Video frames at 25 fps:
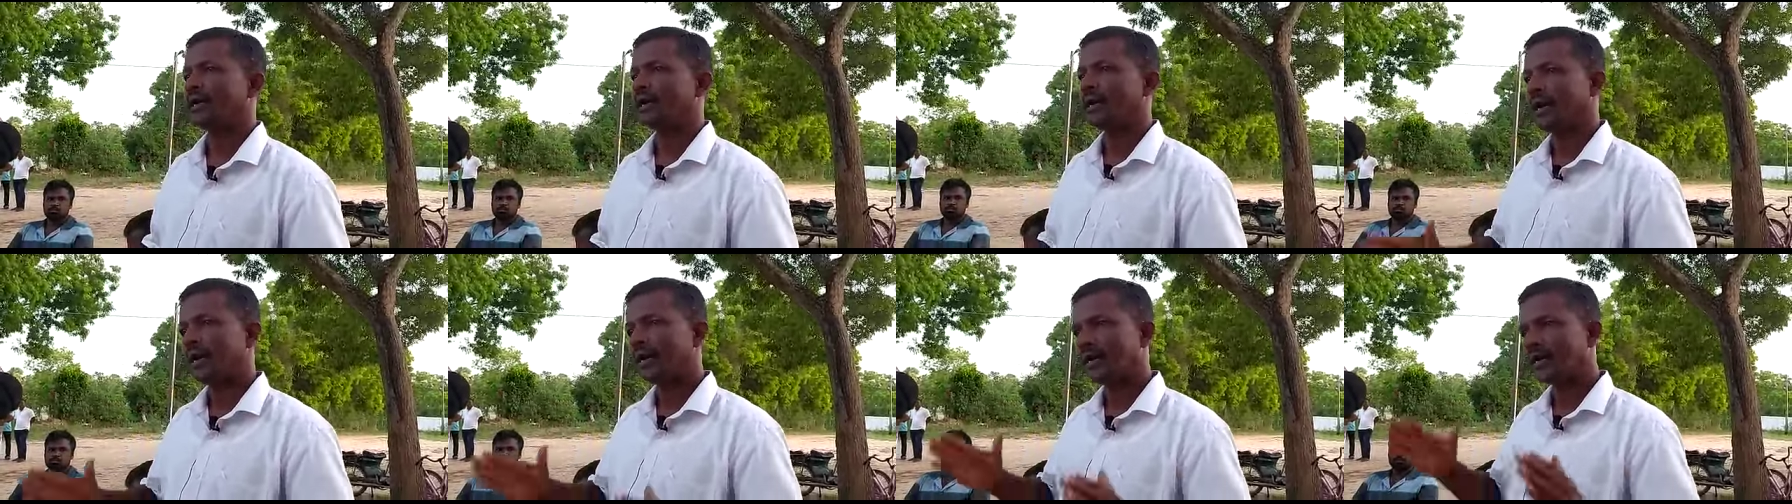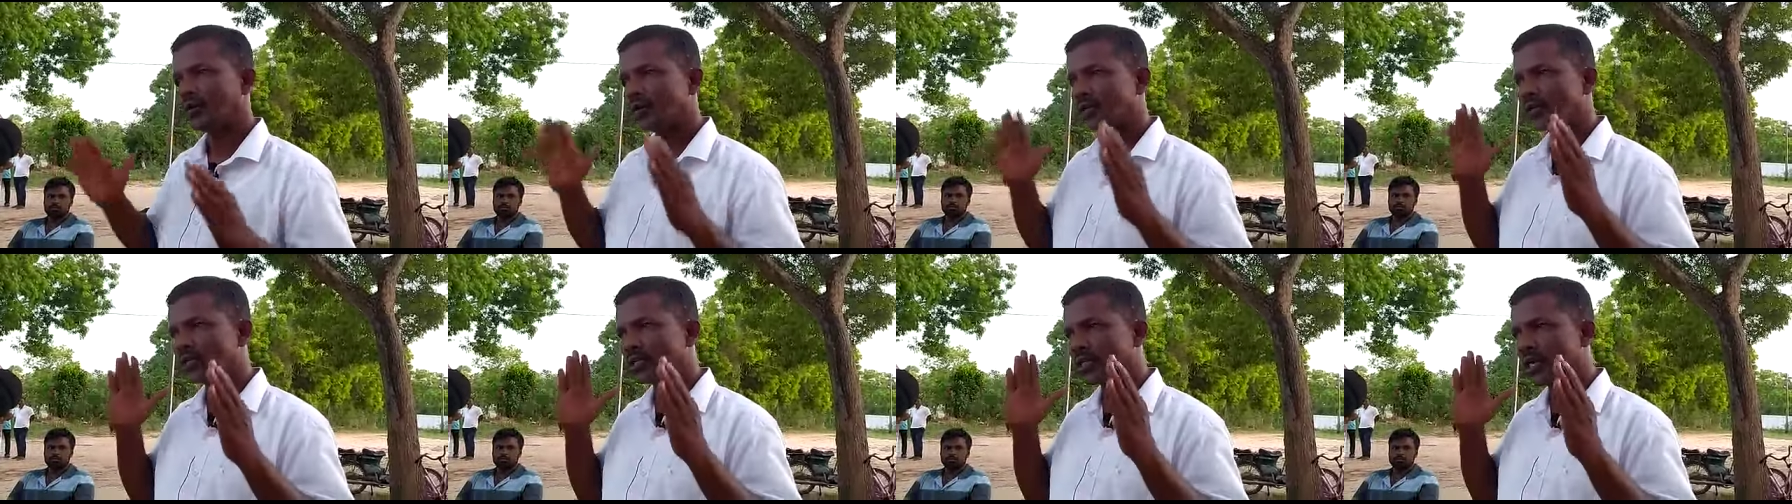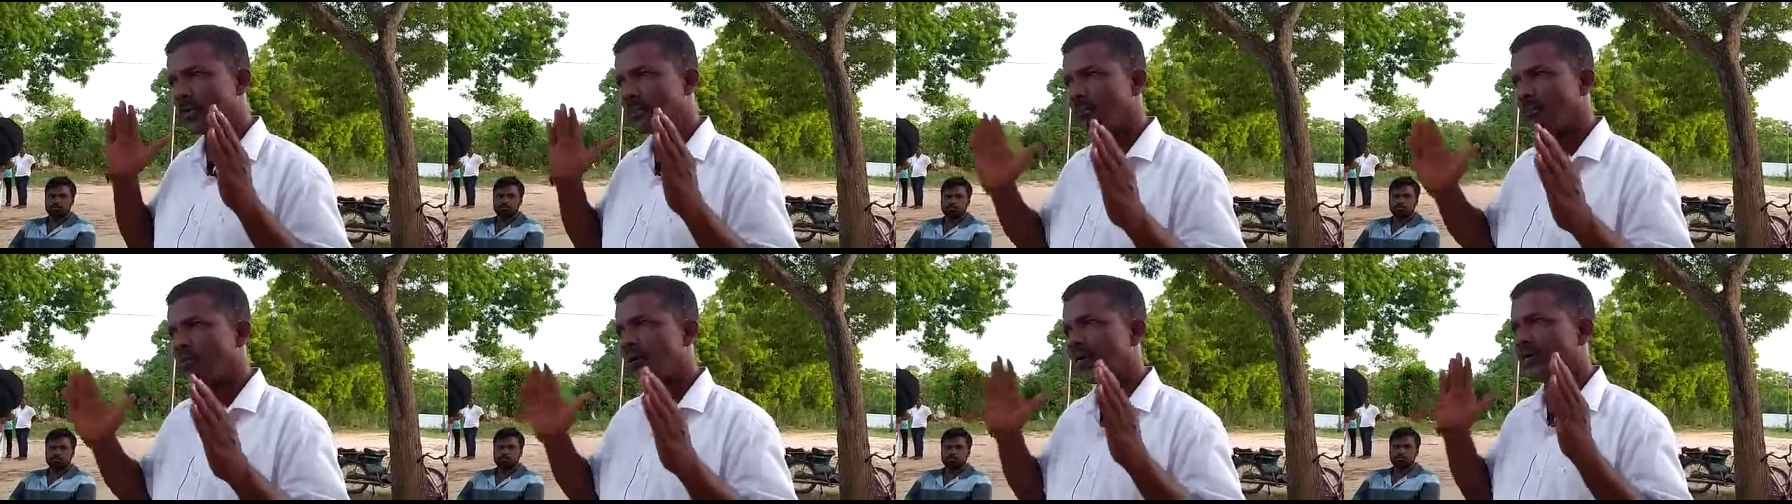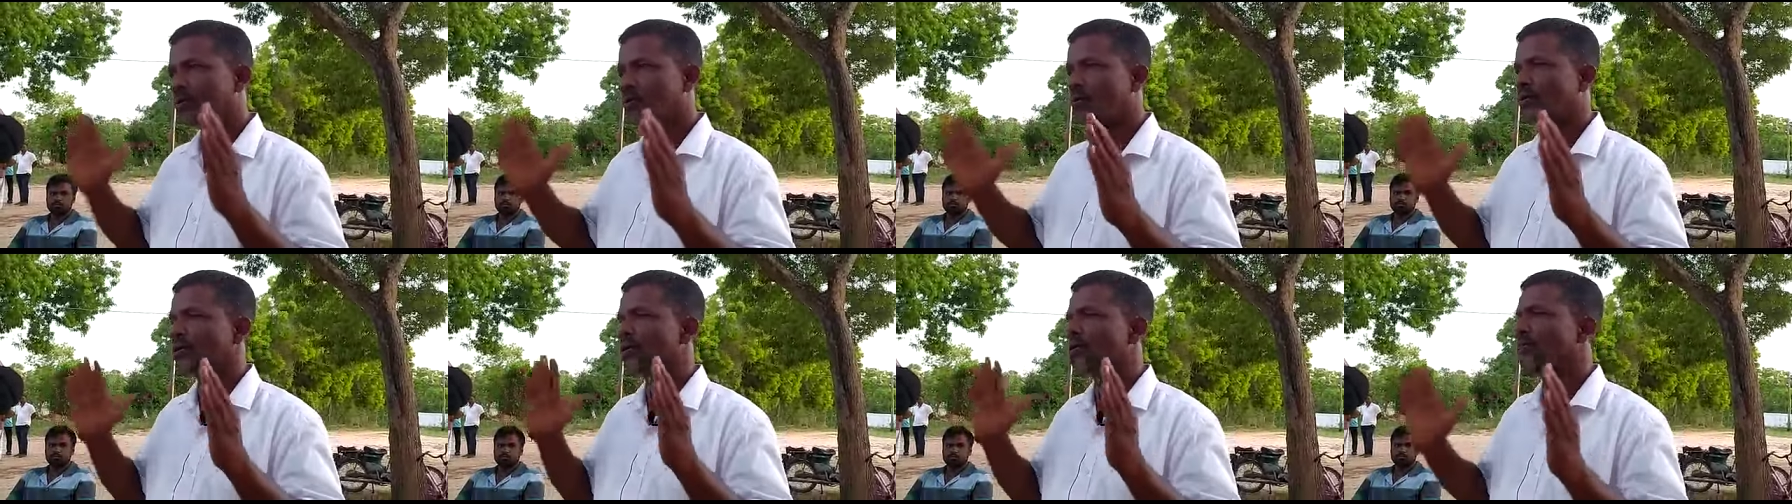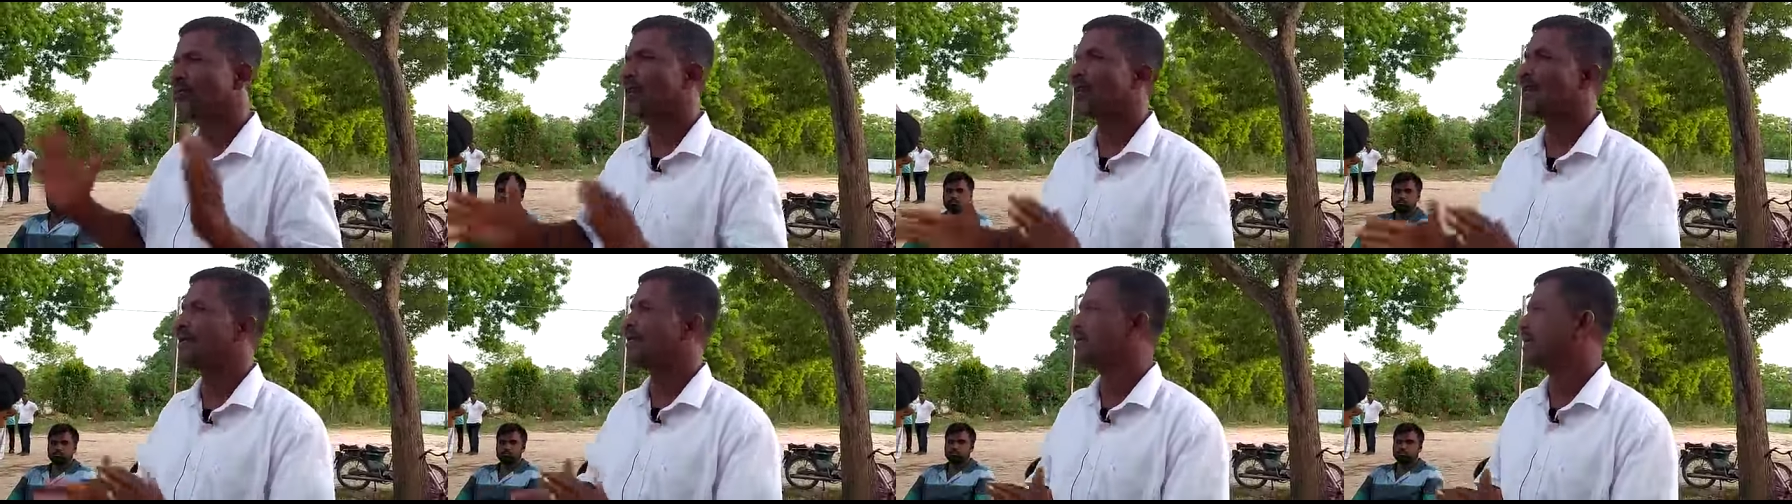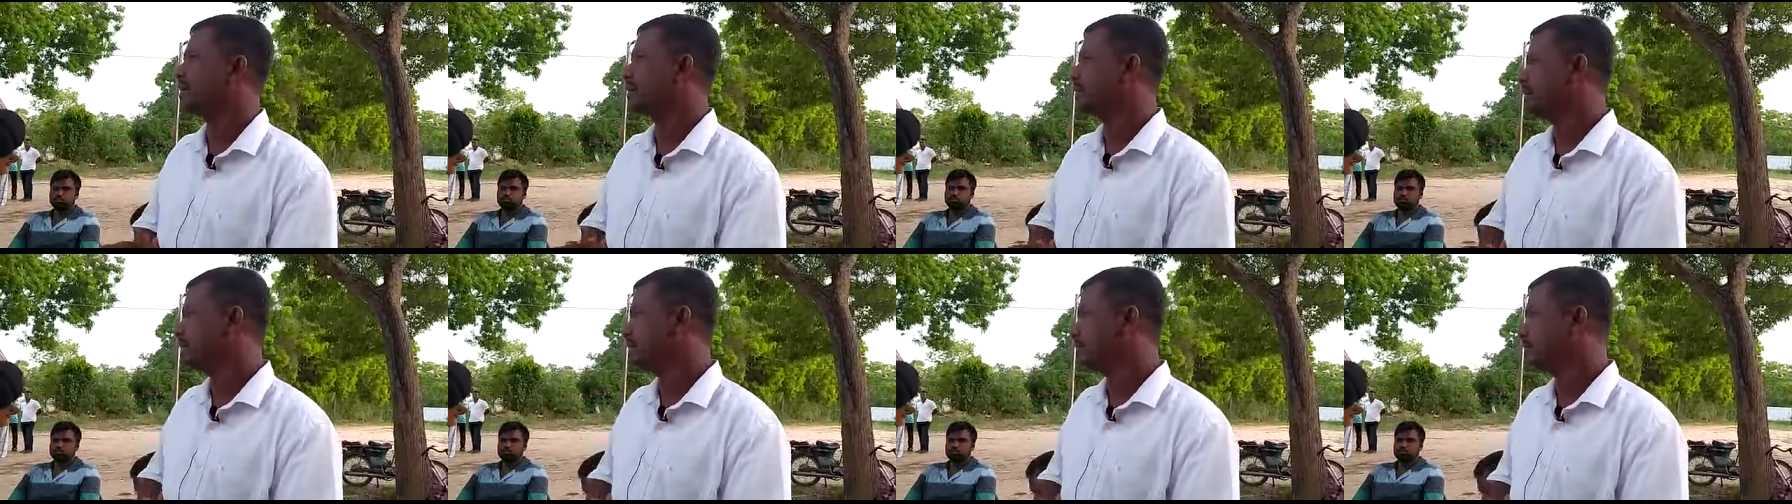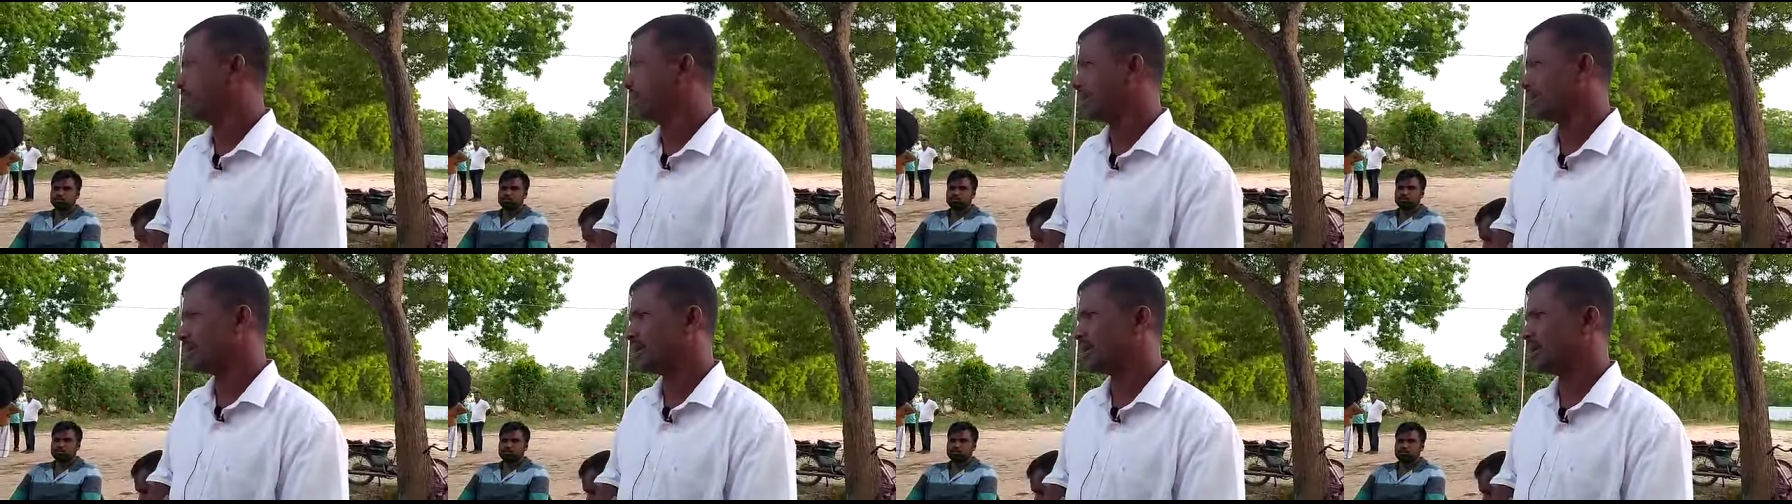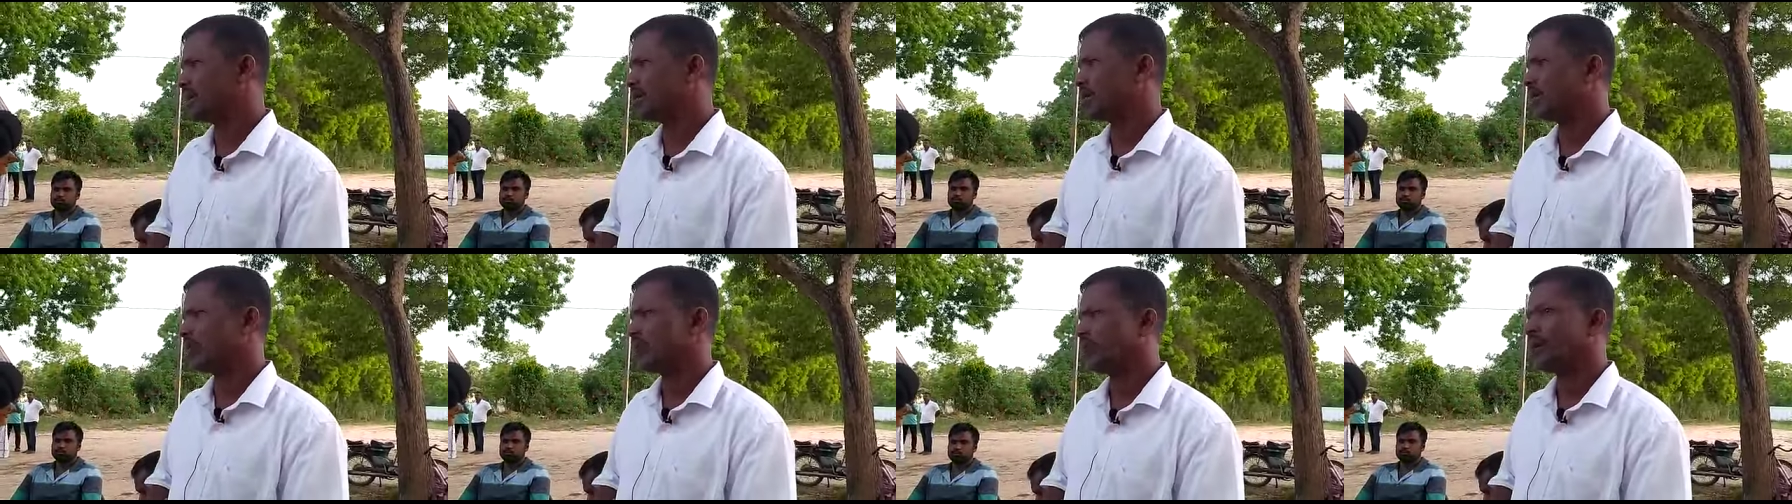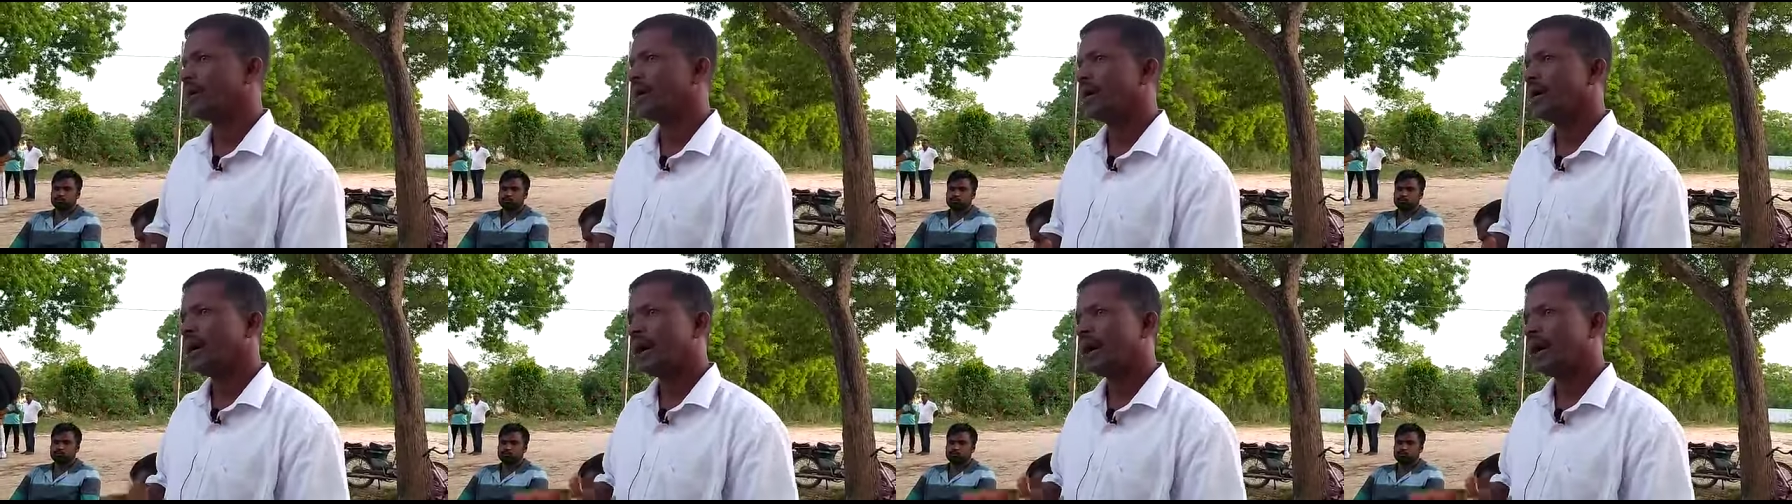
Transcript: நாங்கள் ஒரு சிறப்பான ஒரு நிர்வாகத்தை இங்கு ஏற்படுத்தியிருக்கிறோம்